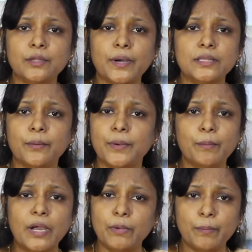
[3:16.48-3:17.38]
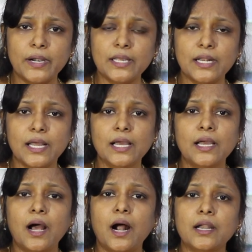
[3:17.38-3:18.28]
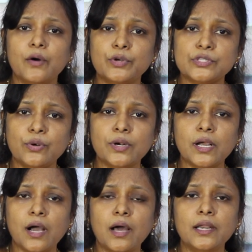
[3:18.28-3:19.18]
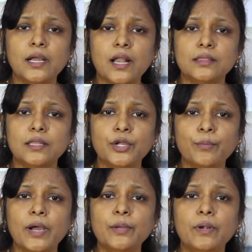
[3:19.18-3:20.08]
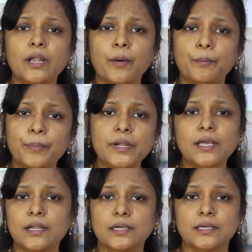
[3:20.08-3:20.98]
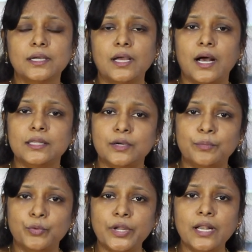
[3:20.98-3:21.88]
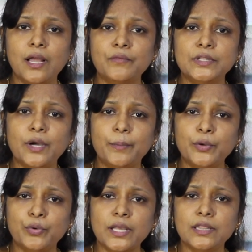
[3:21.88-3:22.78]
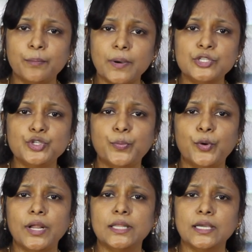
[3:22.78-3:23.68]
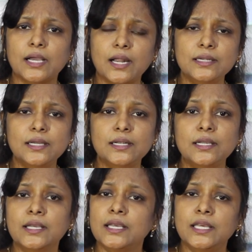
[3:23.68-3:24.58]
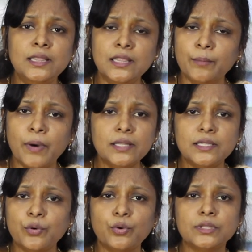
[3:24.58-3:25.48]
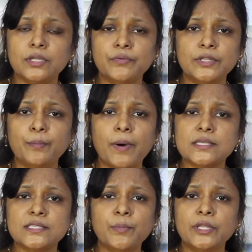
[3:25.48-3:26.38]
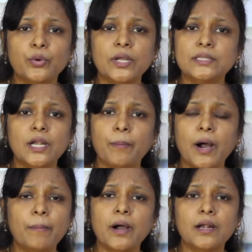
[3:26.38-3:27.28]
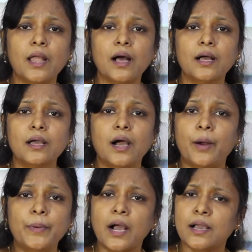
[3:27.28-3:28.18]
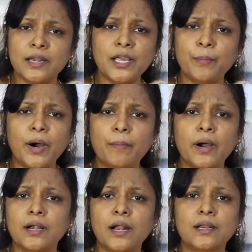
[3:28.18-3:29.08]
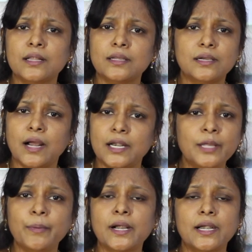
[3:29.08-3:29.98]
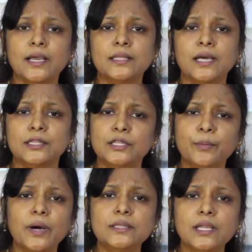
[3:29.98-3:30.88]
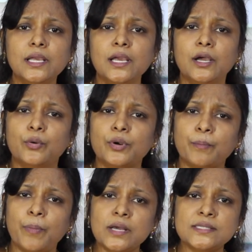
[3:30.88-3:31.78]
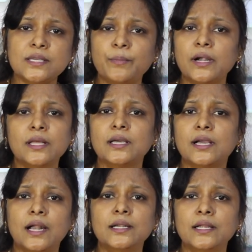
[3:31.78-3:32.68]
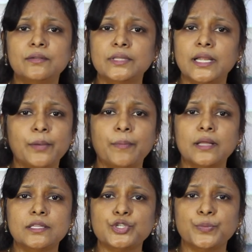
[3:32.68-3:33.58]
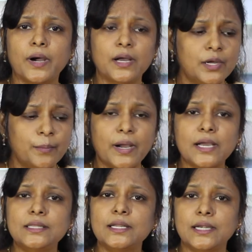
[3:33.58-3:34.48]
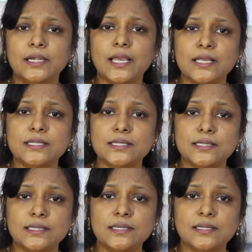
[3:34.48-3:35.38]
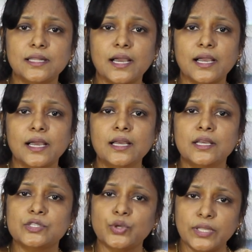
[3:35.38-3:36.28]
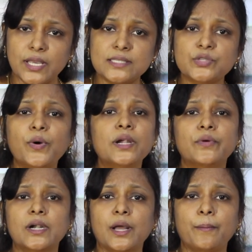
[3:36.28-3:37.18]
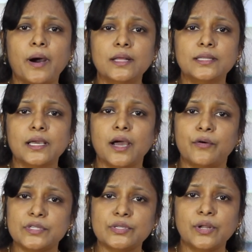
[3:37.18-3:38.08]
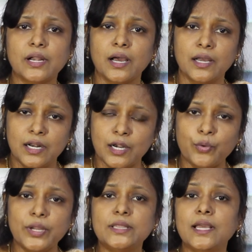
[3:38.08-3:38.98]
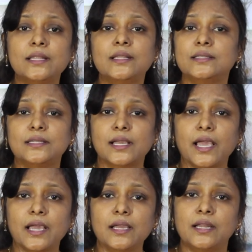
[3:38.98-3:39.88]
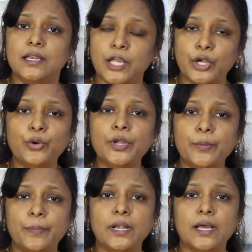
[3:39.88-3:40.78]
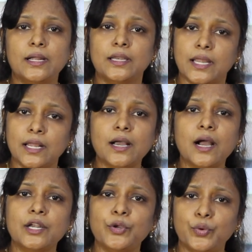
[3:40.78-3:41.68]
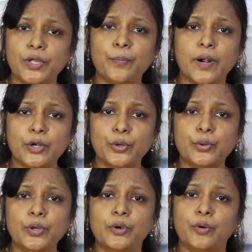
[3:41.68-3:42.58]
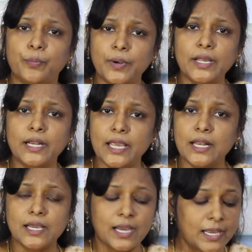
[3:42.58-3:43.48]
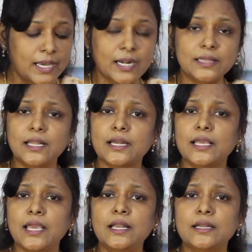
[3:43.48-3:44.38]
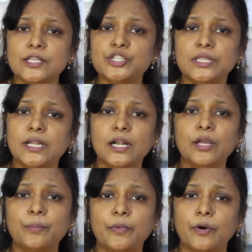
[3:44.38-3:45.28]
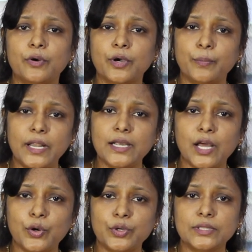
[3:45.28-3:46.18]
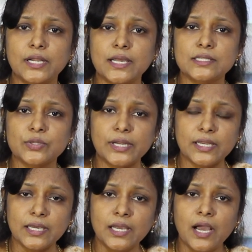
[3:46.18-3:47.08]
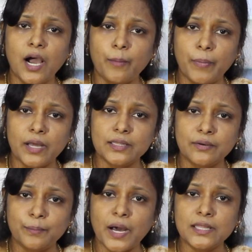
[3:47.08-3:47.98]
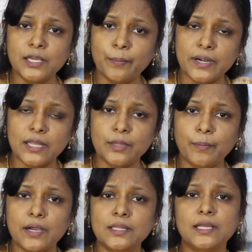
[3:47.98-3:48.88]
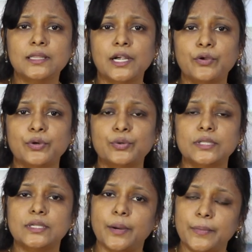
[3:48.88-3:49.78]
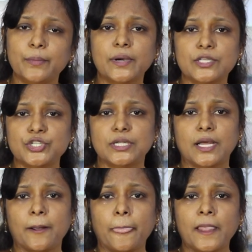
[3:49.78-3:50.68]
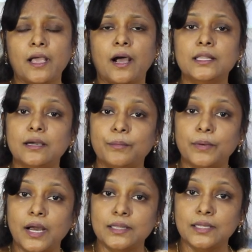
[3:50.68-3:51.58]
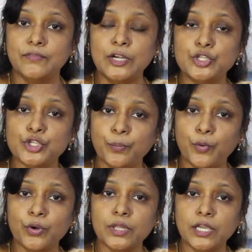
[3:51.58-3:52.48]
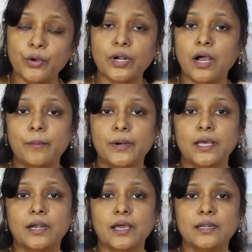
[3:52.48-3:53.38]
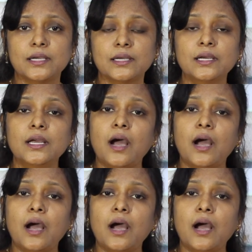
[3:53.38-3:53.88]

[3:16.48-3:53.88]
பண்ணுறது பார்த்து அப்பெல்லாம் பைபிள் படிக்கல ஆனால் அவர் சொல்கிற நடக்கிற காரியங்கள் அத்தனையும் பைபிளில் அப்படியே இருக்குது அந்த முடியெல்லாம் வந்து அப்படியே உறைந்த பஞ்சு போல் அந்த கண்கள் இந்த மாதிரி ஒருத்தர் வந்து பாசமாக அந்த உலகத்தில் பார்ப்பாங்களா அப்படி அக்கறையாக பார்ப்பாங்களான்றது கண்டிப்பாக கிடையாது அந்த மாதிரி ஒரு பாசமான அந்த கண்கள் வந்து என்னை பார்த்துச்சுமா பக்கத்தில் ரெண்டு ஏஞ்சல்ஸ் நின்றுட்டு இருந்தாங்க ஸோ அந்த இயேசுவானவரை நான் பார்த்தேன் அவர் சொன்னாராம் நான் உன்னை தேர்ந்தெடுத்திருக்கேன் நீ என்னுடைய பிள்ளை நீ எனக்காக நீ ஊழியம் பண்ணணும் உன் பிள்ளைங்களை ஏழு கரத்தில் இருக்க ஏழு நட்சத்திரங்களை இப்போ உனக்கு பிள்ளைங்களா கொடுத்துருக்கேன்னு சொல்லிட்டு அப்பா அந்த பாதிக்கப்பட்ட அந்த பகுதியை தடவி கொடுத்துட்டு அப்படியே மறைஞ்சிட்டாராம் அந்த அந்த வெளிச்சம் போகிறதுக்கே ஒரு காமன் நேரம் ஆயிருக்கு